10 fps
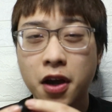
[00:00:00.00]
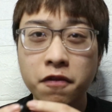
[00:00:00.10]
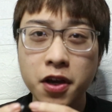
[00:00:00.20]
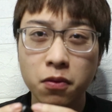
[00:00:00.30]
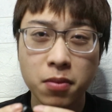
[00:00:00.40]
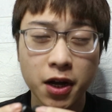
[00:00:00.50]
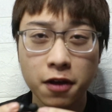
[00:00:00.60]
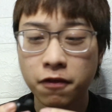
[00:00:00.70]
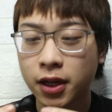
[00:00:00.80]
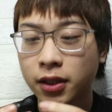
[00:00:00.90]
cái việc mà
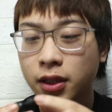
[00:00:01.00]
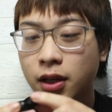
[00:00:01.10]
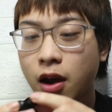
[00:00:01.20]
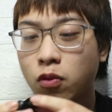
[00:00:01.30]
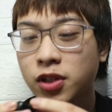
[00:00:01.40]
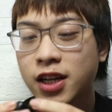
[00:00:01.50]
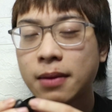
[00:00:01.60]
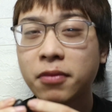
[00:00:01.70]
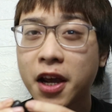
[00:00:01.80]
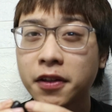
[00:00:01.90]
cái phần ống dẫn
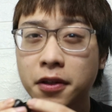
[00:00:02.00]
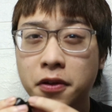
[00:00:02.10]
âm thanh